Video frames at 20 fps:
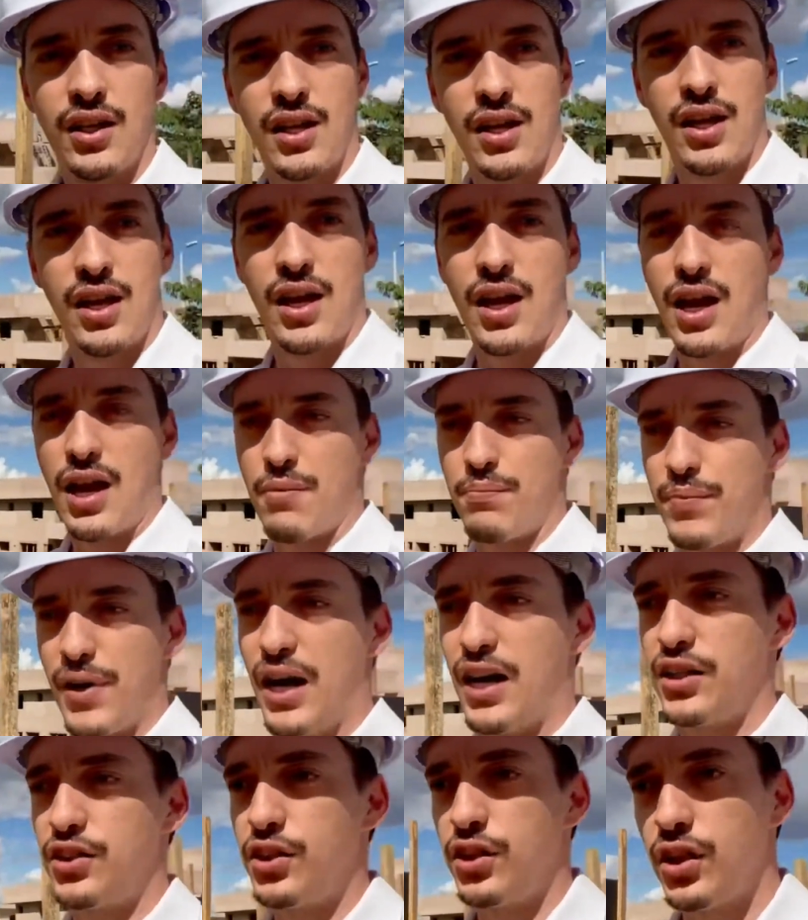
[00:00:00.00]
a
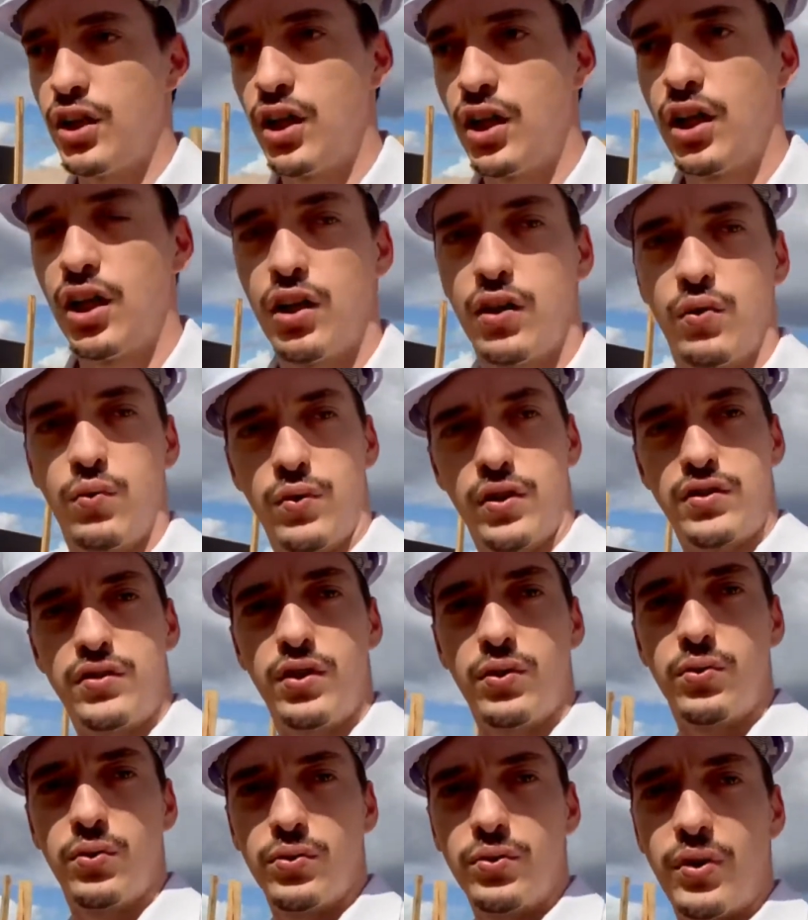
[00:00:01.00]
parte uma
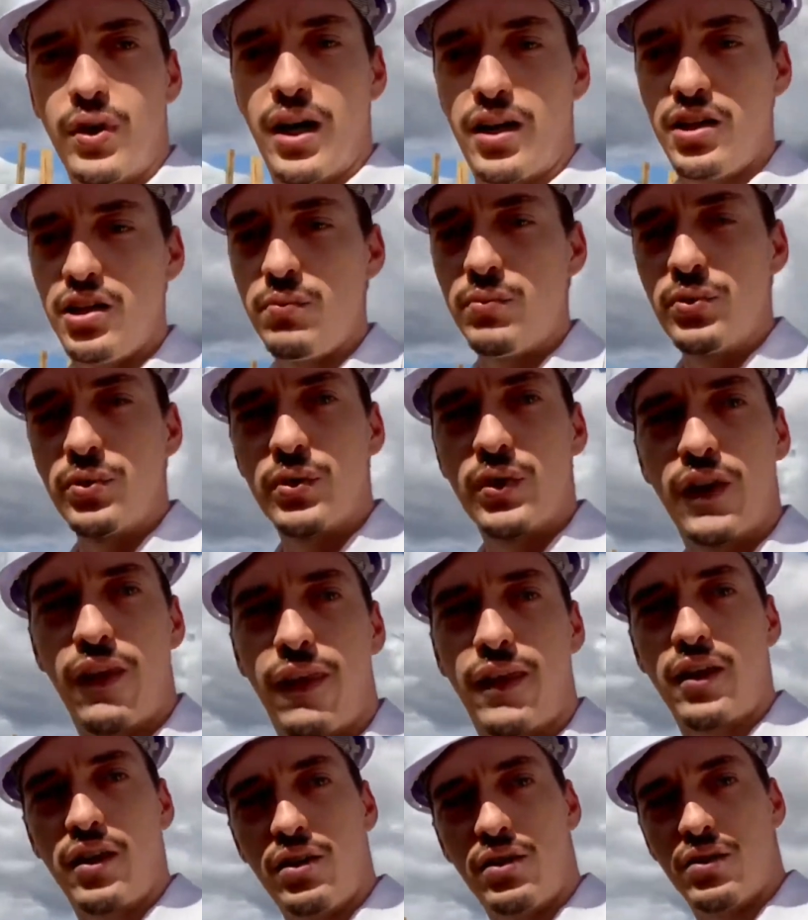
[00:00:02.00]
segunda o arrimo
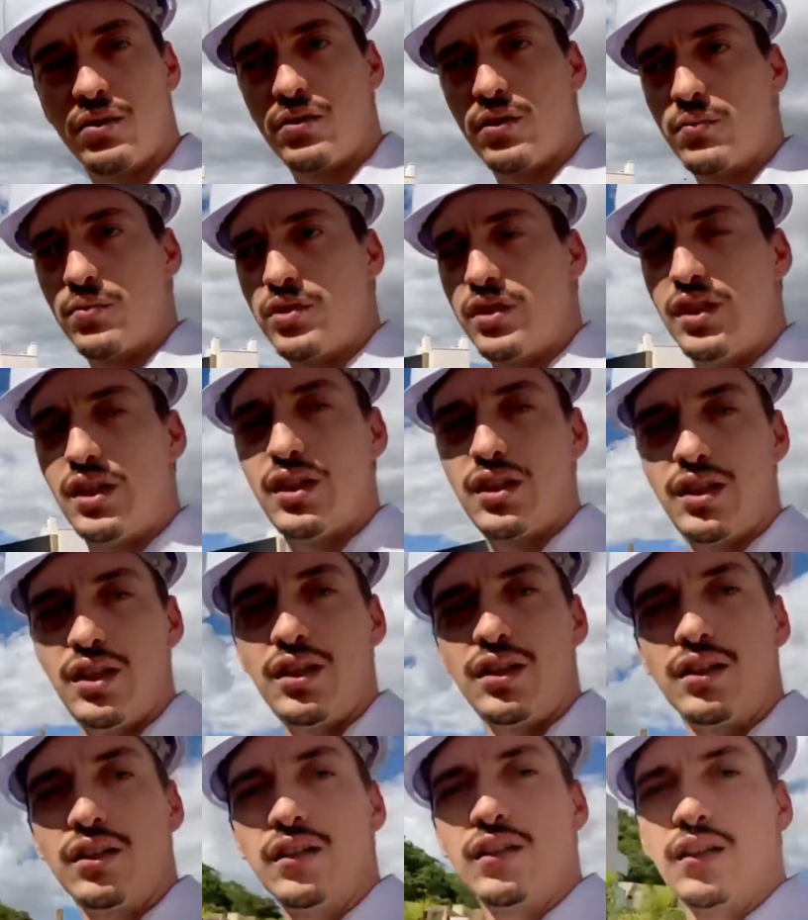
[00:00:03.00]
que nós vamos ter aqui, né?
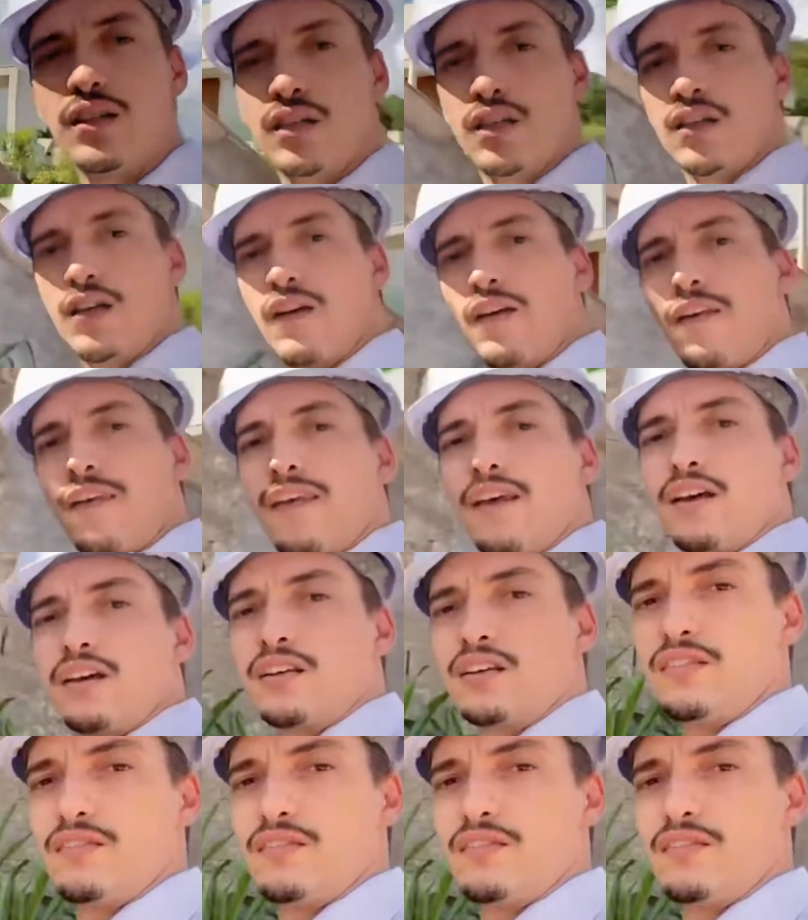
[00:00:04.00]
Que vai